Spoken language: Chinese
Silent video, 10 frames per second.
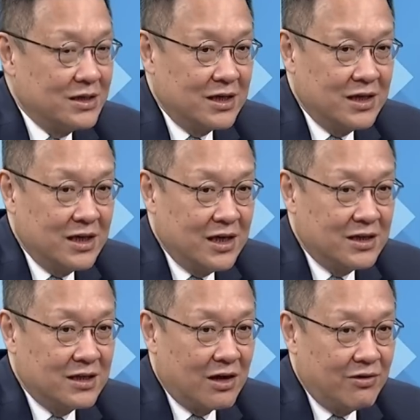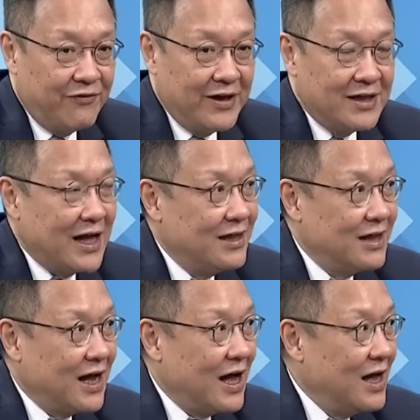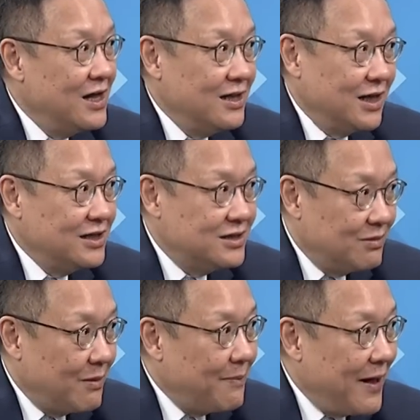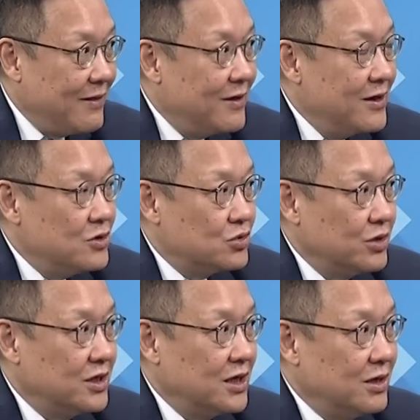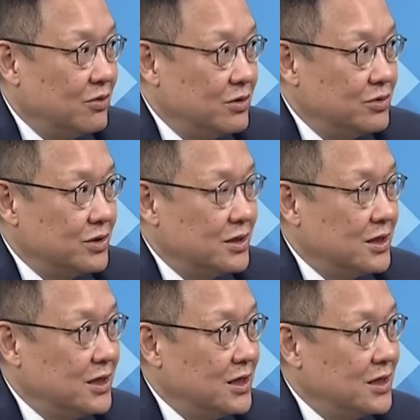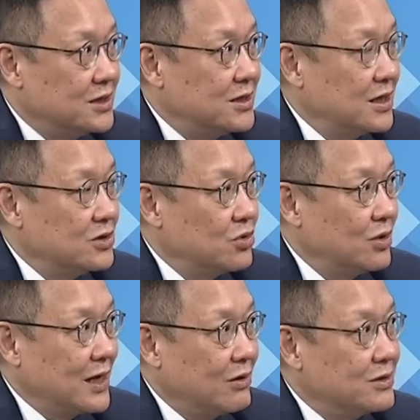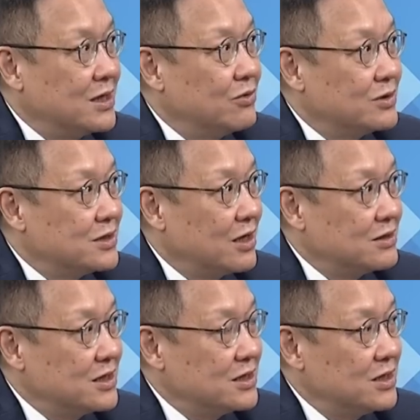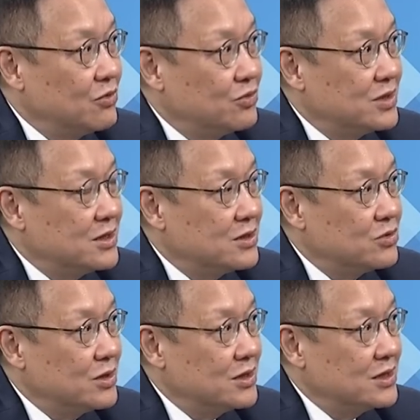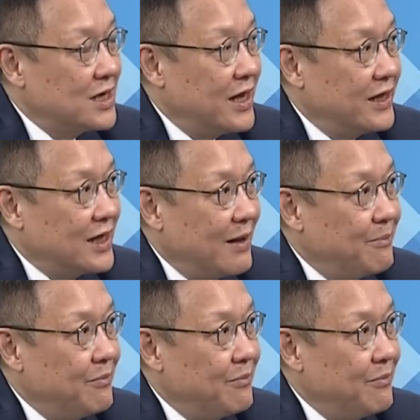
这个导飞弹的啊，那你怎么办？所以呢，我是觉得这个中国大陆现在我知道这些武器是最近在南